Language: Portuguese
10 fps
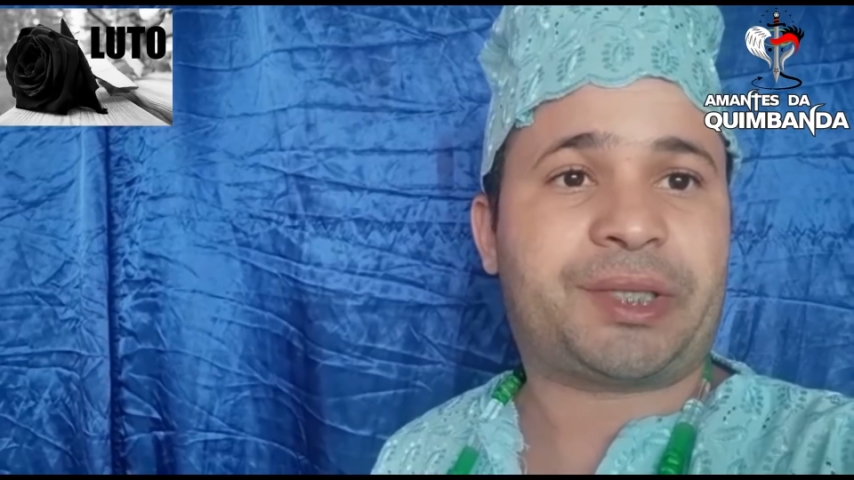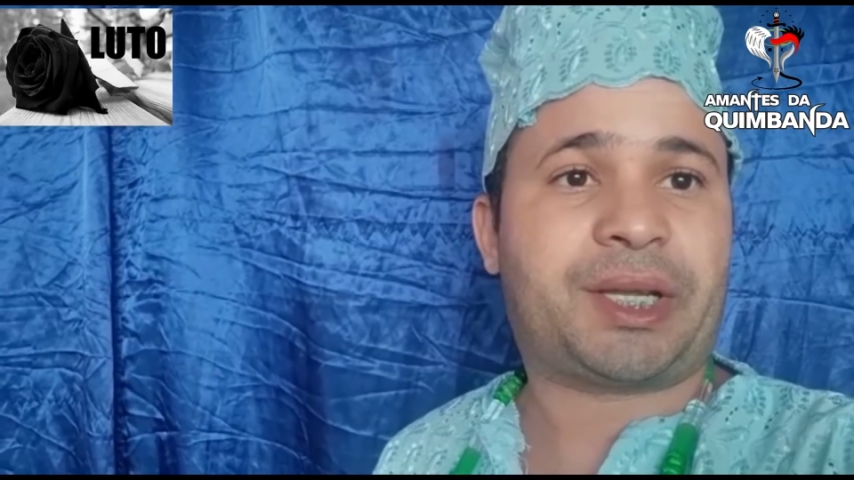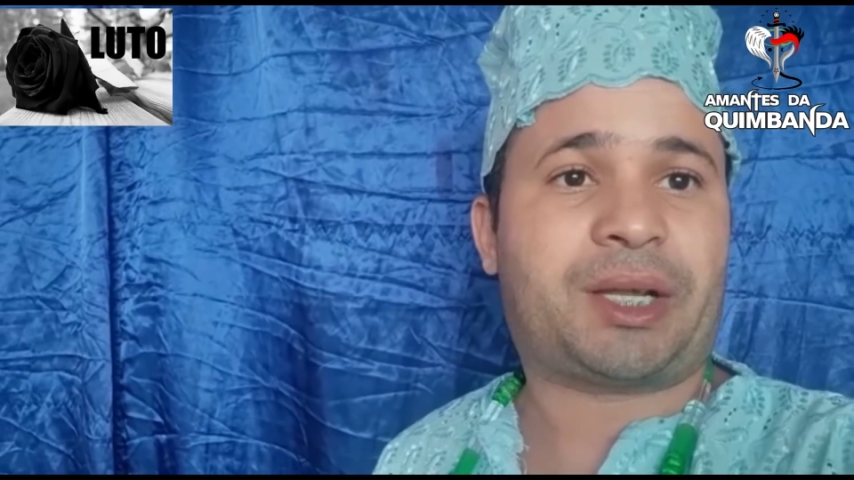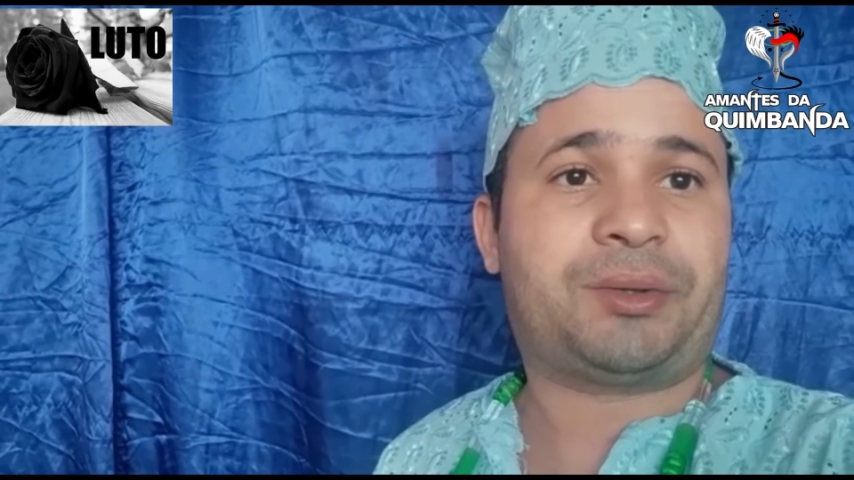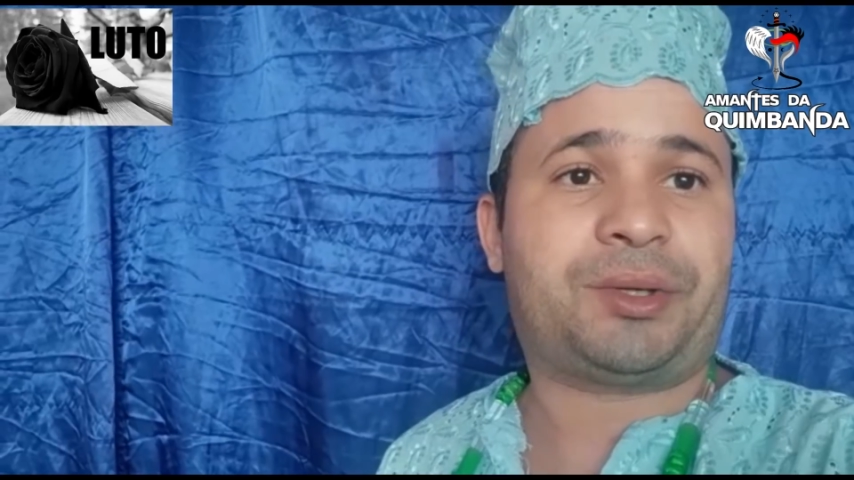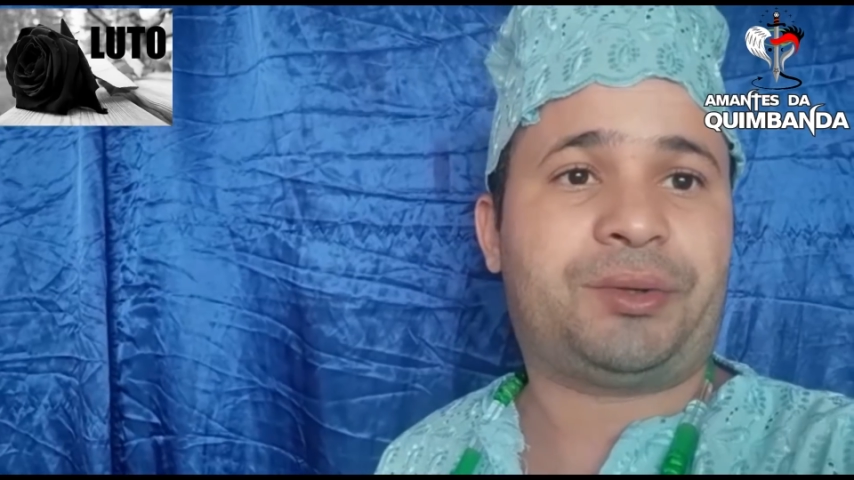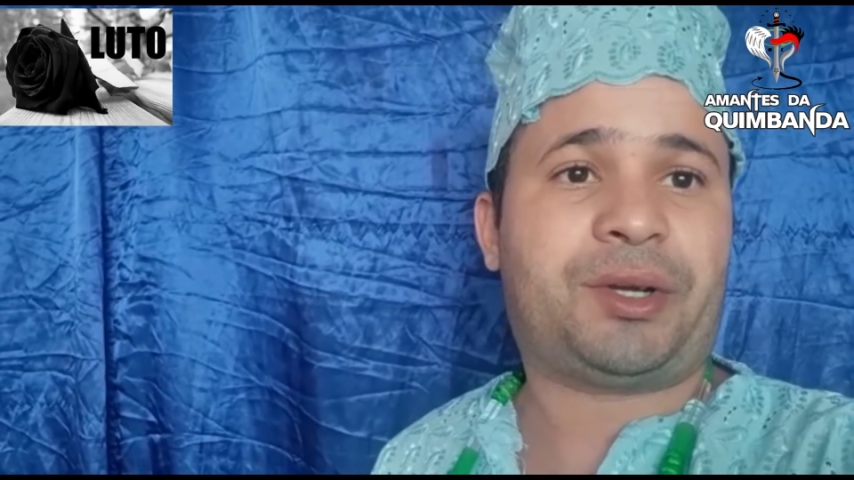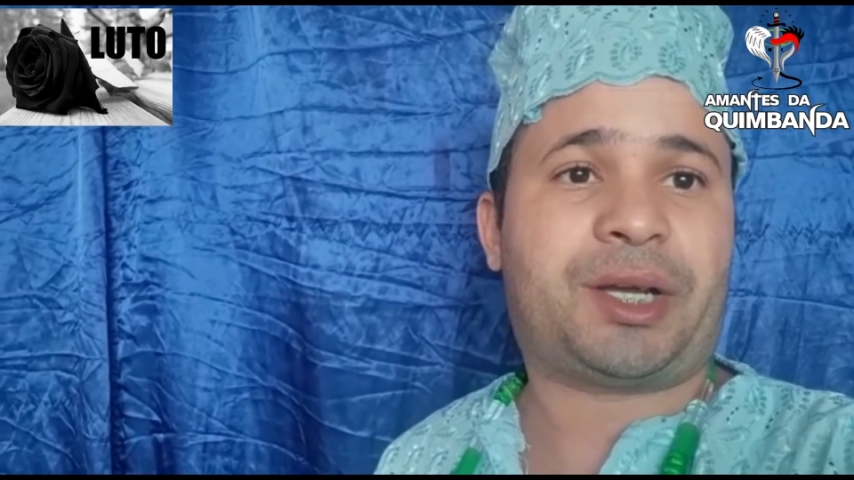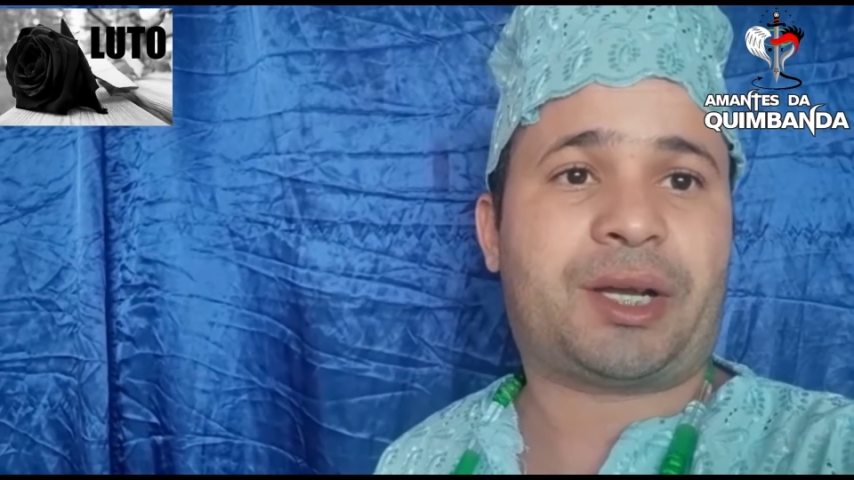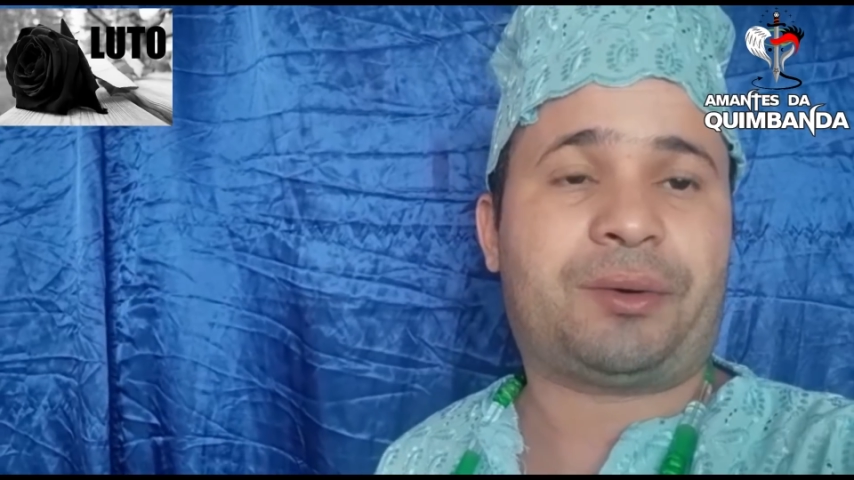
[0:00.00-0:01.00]
criadora do
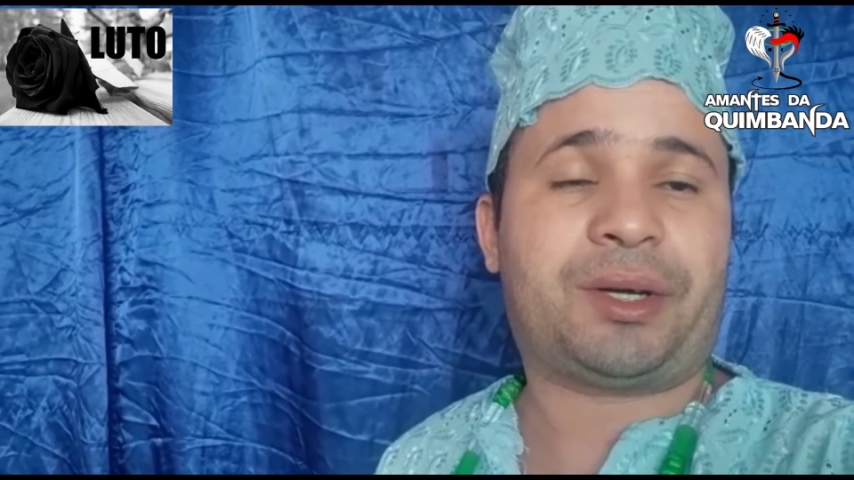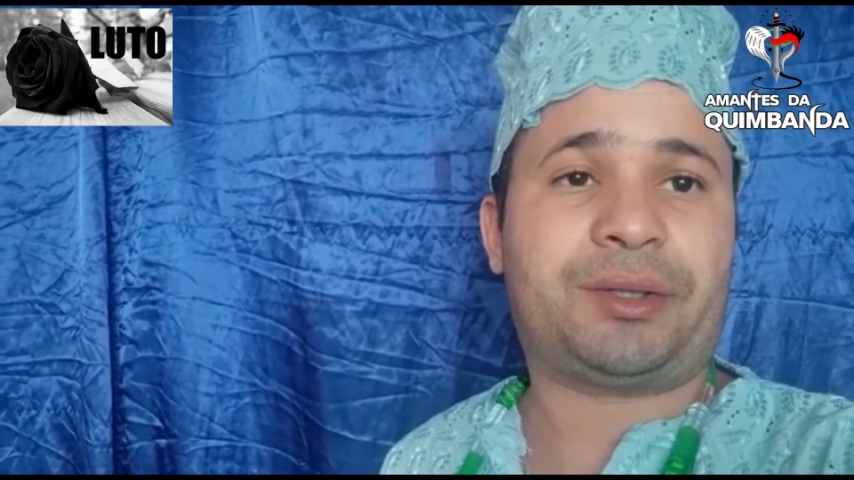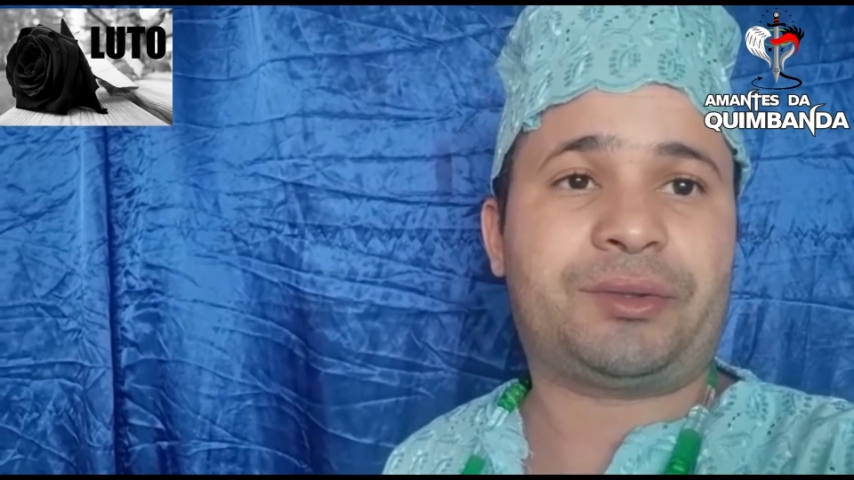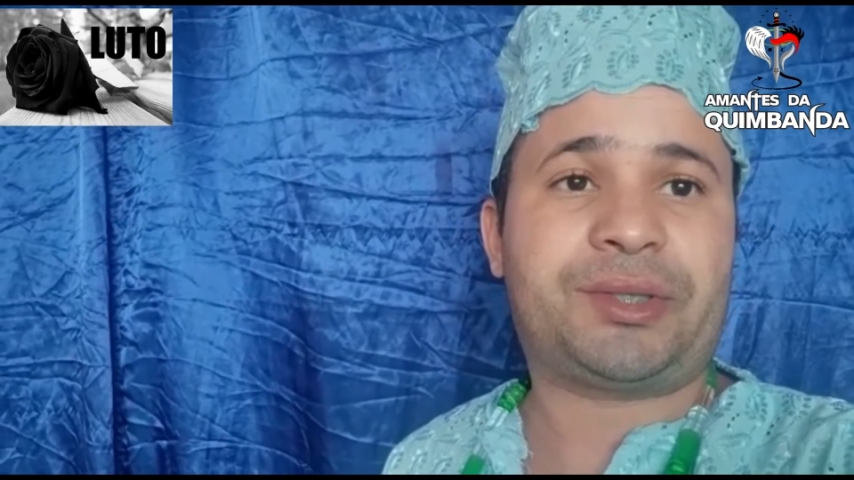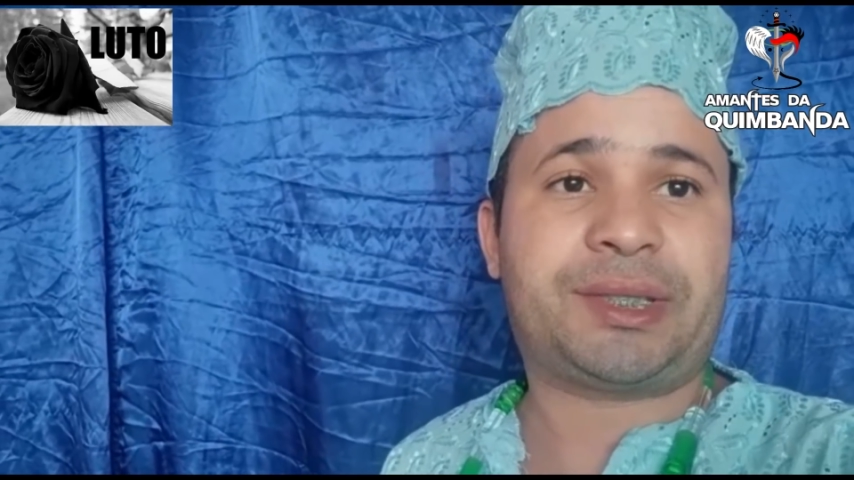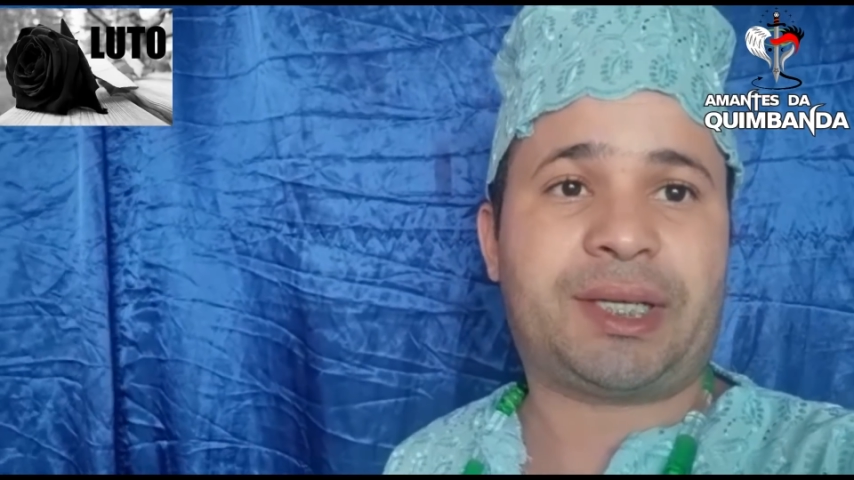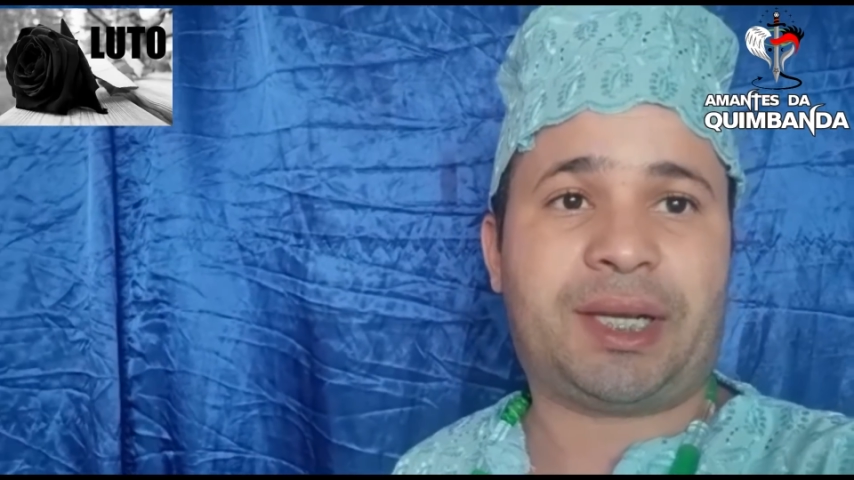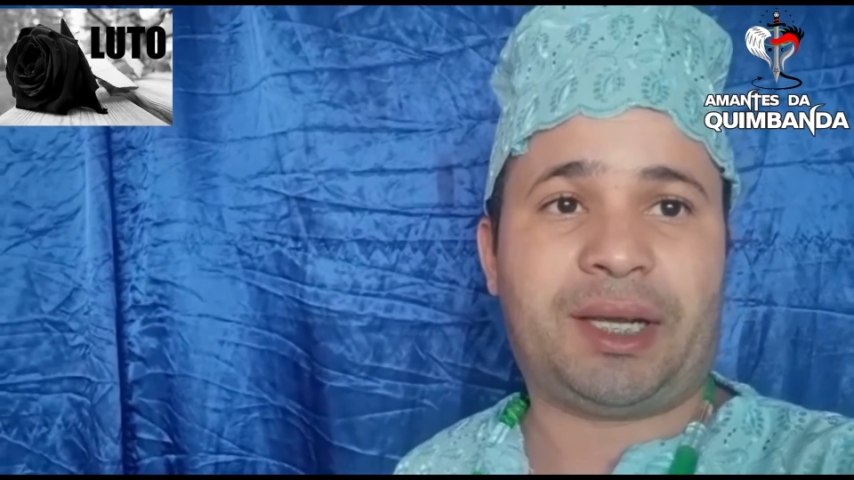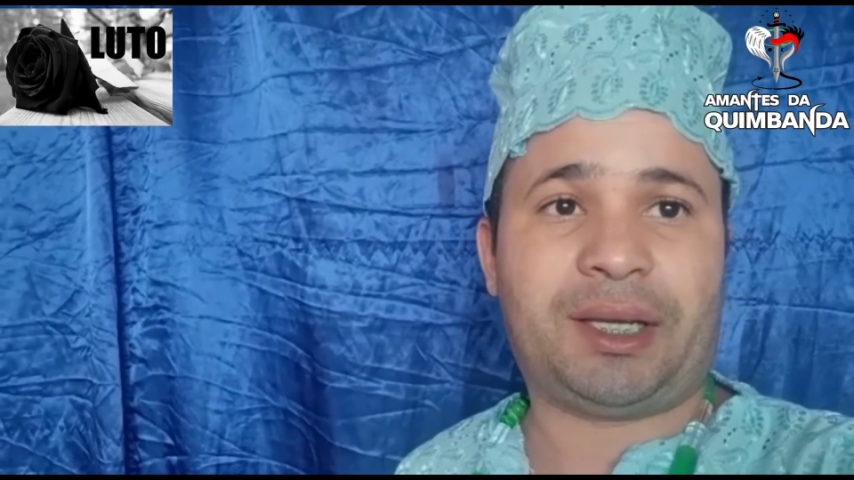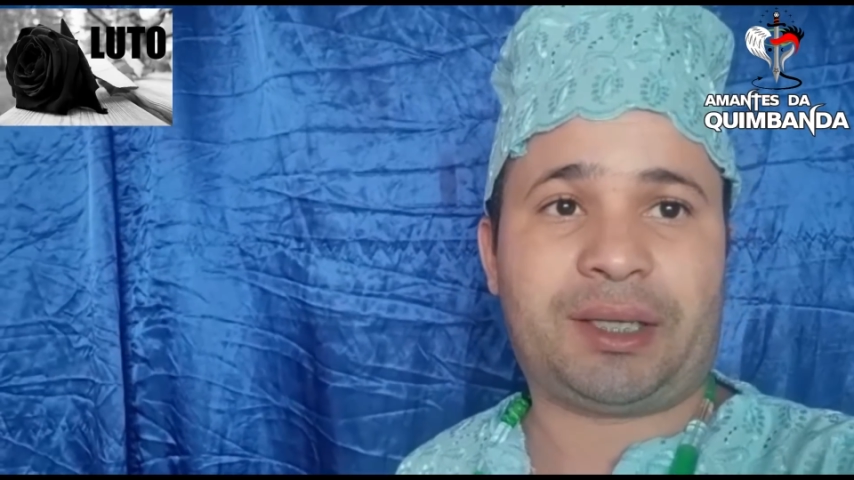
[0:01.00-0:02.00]
canal Canto de
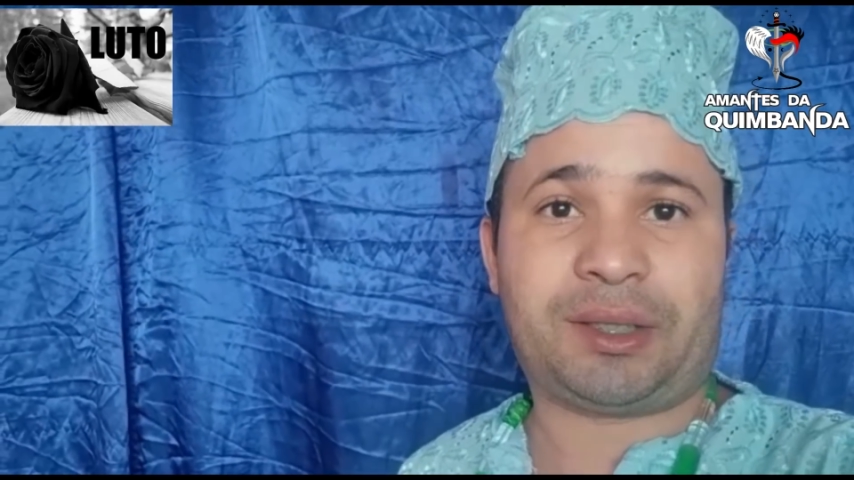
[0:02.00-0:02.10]
Sereia,